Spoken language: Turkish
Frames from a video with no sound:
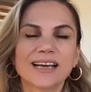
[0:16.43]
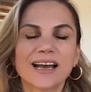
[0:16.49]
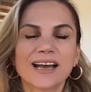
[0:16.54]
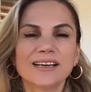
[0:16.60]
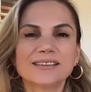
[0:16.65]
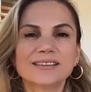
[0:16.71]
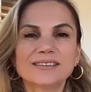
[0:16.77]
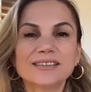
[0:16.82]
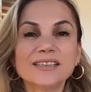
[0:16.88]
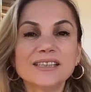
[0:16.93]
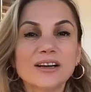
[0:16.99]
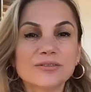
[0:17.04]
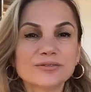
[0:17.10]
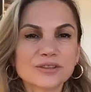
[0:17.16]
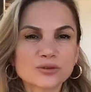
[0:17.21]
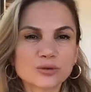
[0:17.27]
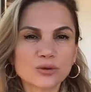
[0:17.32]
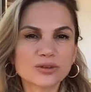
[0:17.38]
Herkese iyi
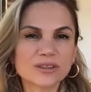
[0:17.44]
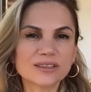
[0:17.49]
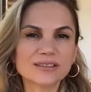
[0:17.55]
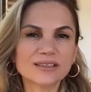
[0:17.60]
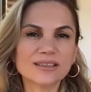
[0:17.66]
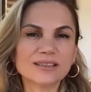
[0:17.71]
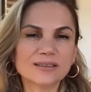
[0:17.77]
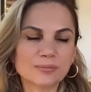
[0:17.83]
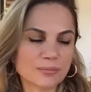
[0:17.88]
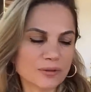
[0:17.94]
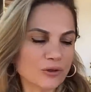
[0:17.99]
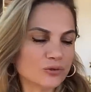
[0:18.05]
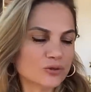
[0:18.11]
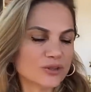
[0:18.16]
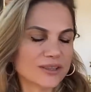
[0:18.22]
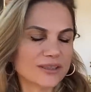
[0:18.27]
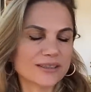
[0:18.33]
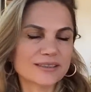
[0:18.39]
hafta sonları dilerim
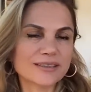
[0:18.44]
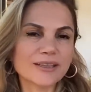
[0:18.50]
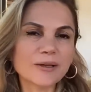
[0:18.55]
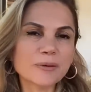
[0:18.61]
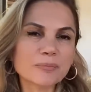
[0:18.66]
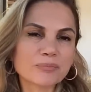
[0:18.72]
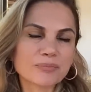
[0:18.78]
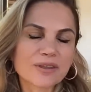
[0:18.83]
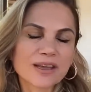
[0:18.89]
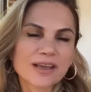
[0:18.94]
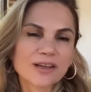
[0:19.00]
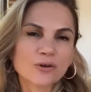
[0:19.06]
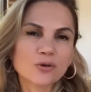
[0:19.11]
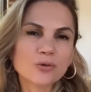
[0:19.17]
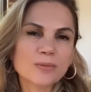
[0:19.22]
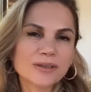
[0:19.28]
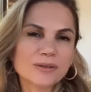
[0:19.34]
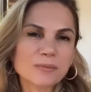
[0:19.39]
öncelikle.
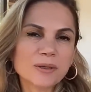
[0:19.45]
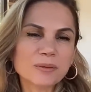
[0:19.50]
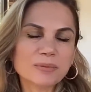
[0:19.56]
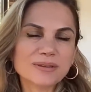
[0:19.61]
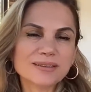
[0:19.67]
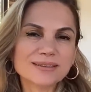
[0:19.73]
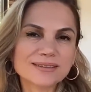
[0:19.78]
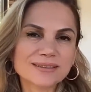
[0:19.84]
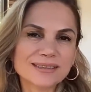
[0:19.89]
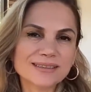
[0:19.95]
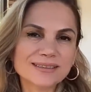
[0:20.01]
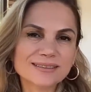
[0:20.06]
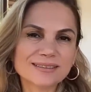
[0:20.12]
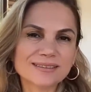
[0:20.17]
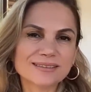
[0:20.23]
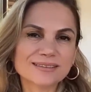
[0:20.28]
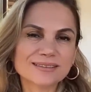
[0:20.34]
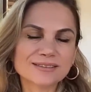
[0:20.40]
Umarım hepiniz
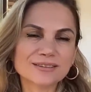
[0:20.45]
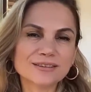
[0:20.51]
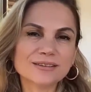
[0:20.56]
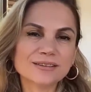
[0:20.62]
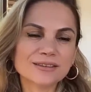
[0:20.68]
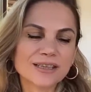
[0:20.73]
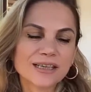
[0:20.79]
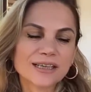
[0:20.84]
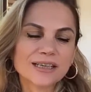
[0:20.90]
iyisinizdir.